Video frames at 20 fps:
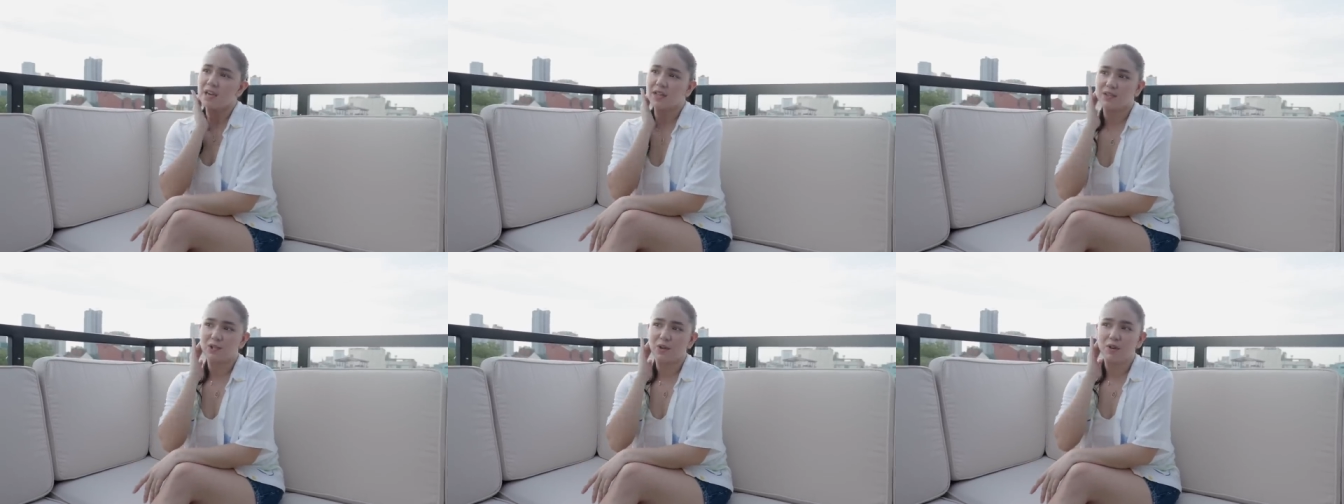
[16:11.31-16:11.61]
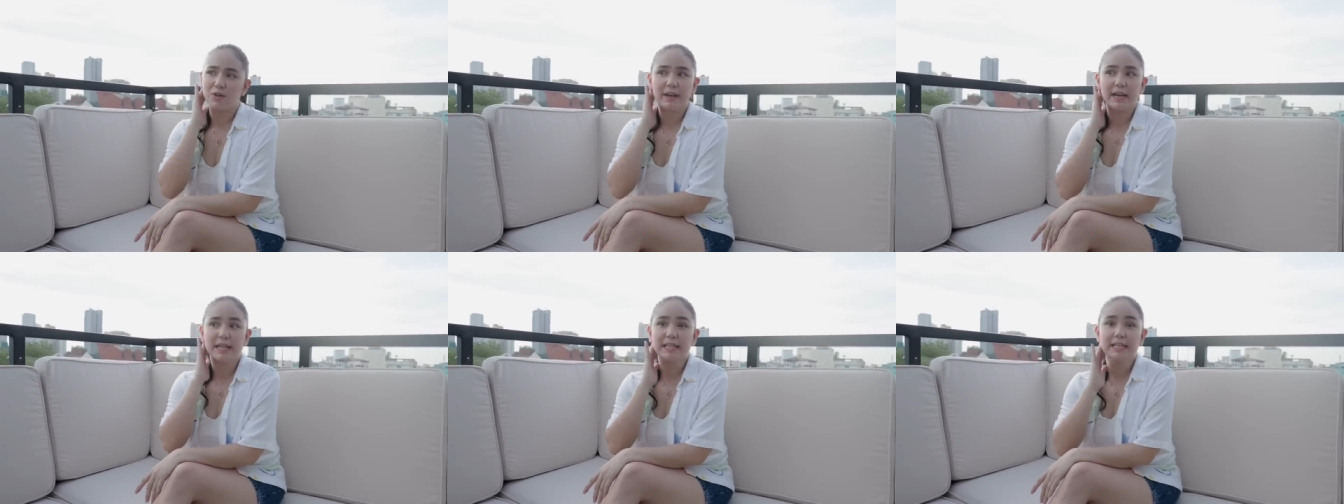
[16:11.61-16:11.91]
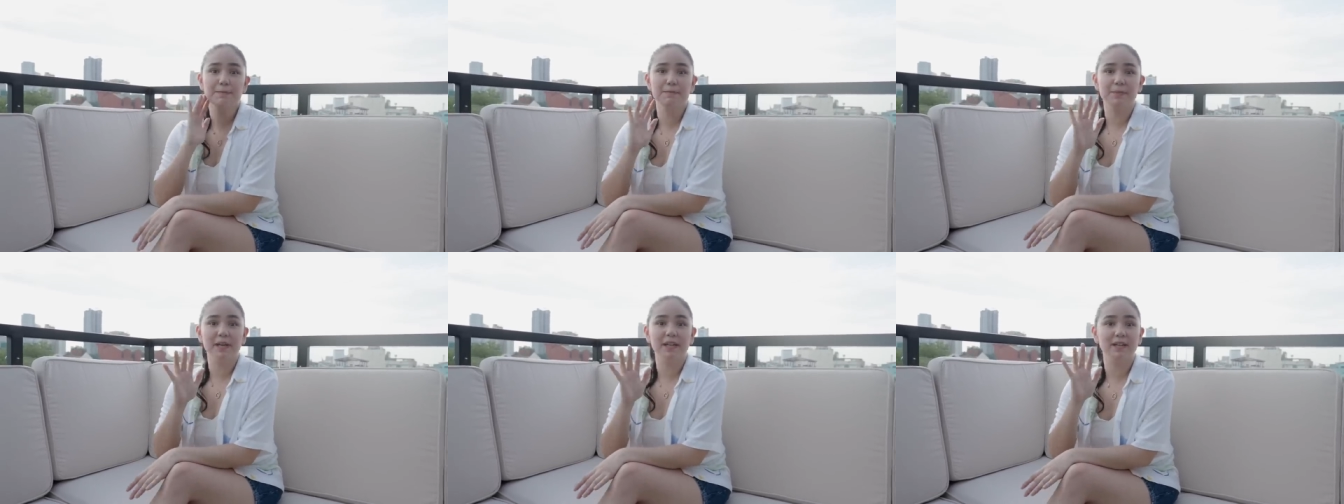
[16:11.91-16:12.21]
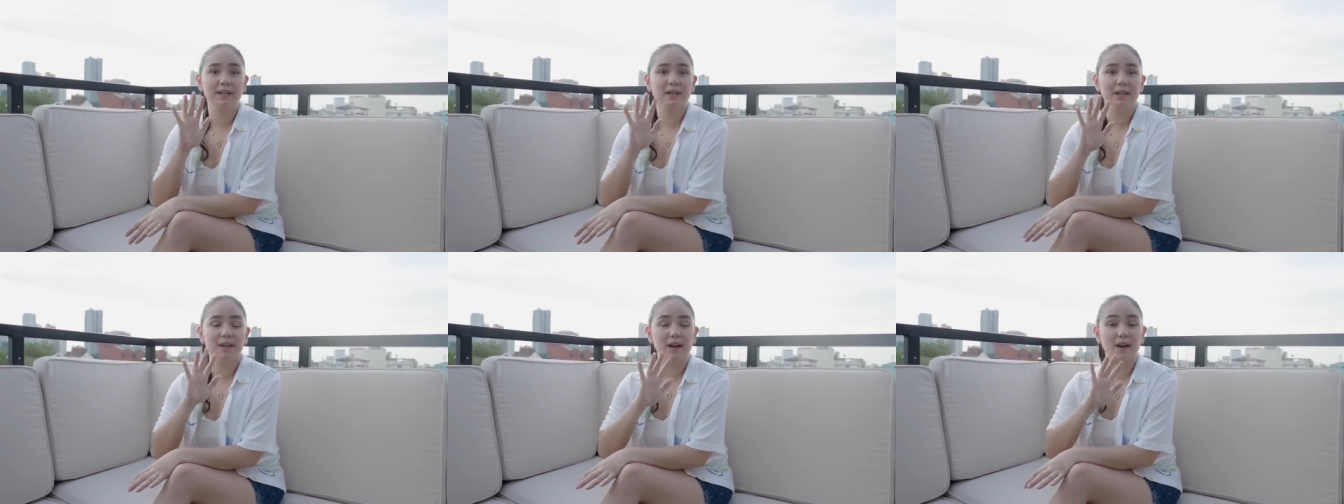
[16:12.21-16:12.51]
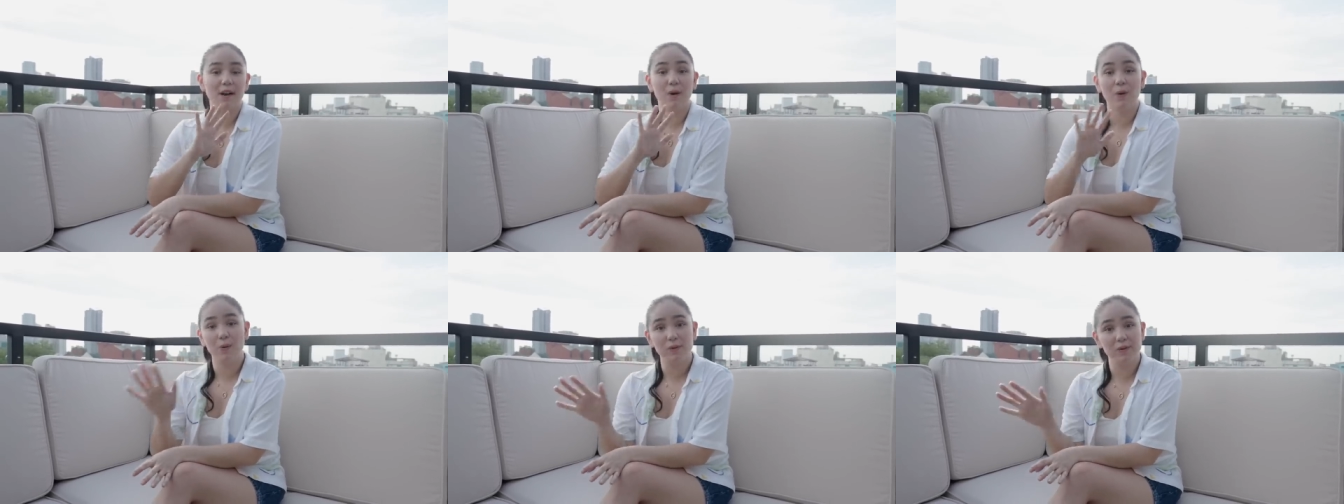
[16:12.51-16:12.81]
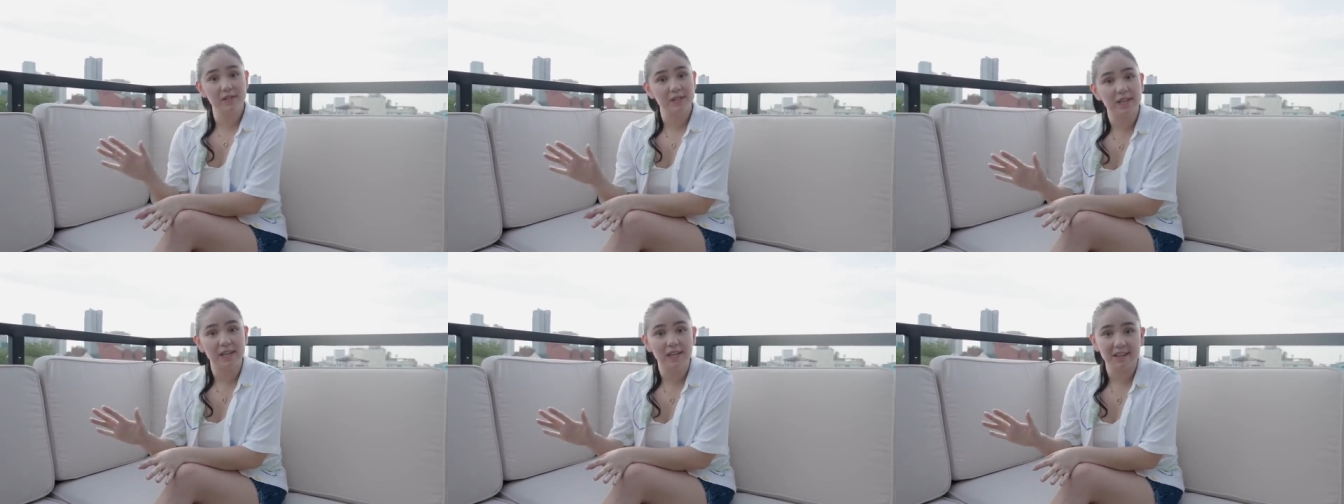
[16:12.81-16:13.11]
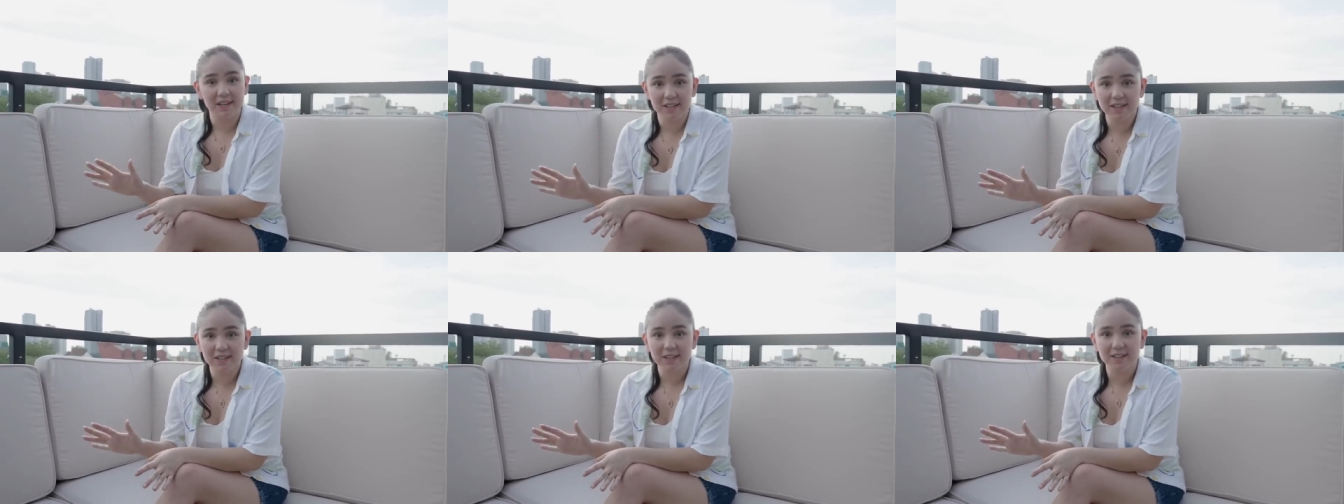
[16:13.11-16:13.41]
It's already been a whole
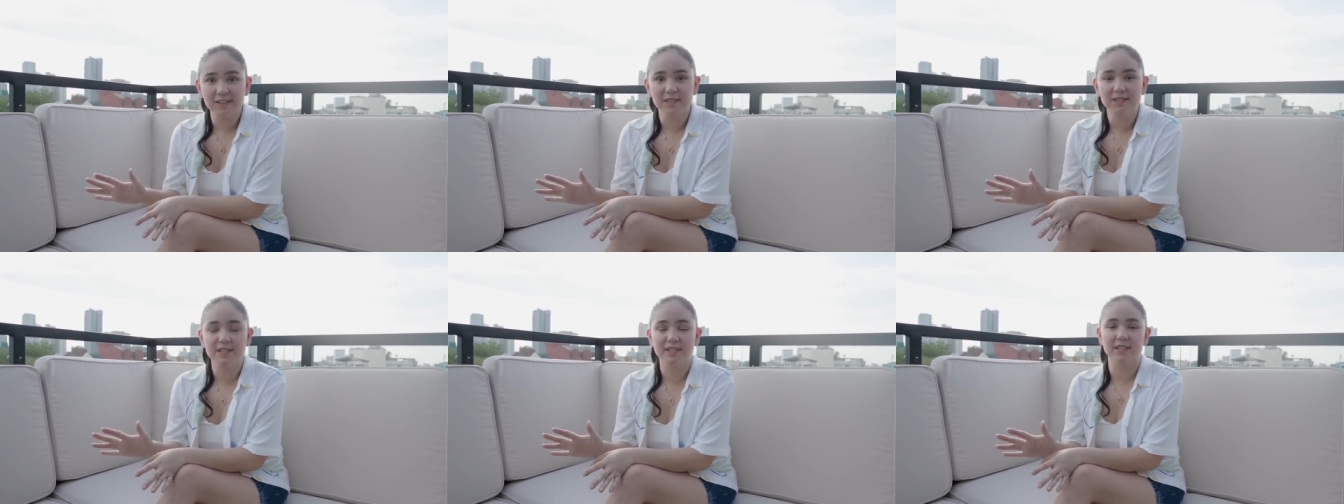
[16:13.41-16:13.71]
year